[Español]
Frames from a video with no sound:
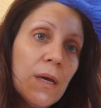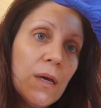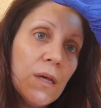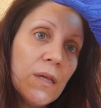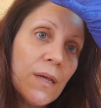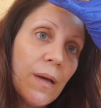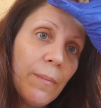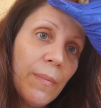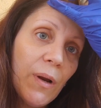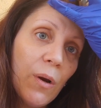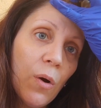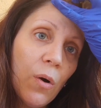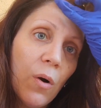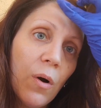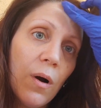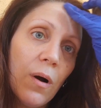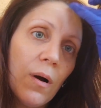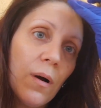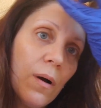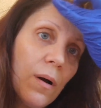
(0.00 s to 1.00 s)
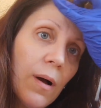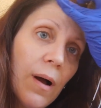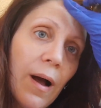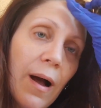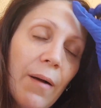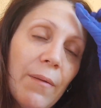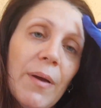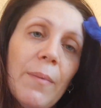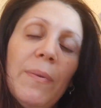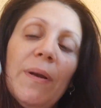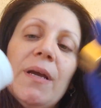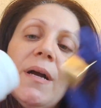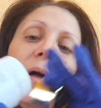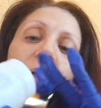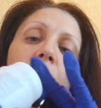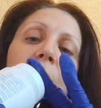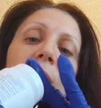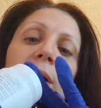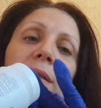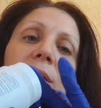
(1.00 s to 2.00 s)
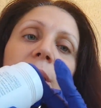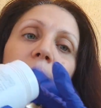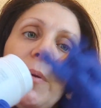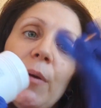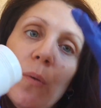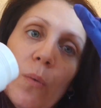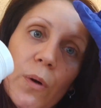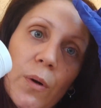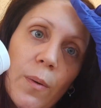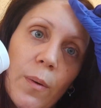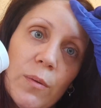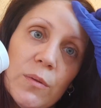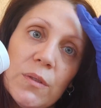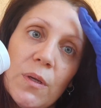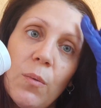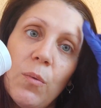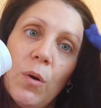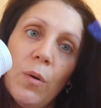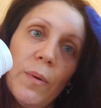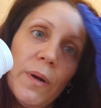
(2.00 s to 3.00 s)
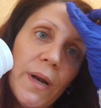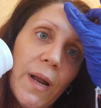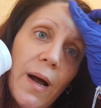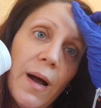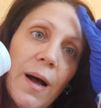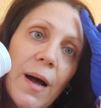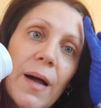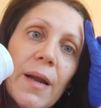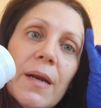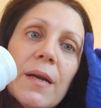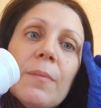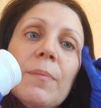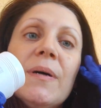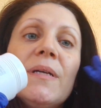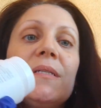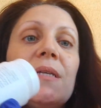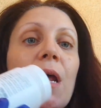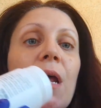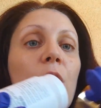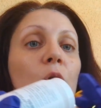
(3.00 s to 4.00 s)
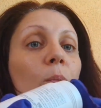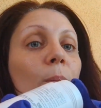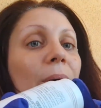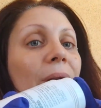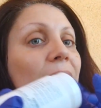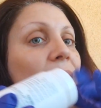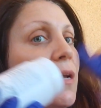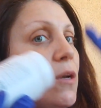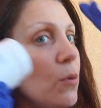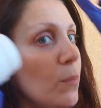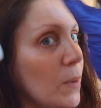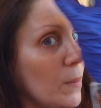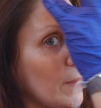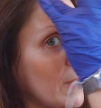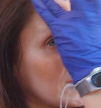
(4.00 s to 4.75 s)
Y ya me lo había aplicado antes, pero bueno, vamos a volver a repasarlo para que no me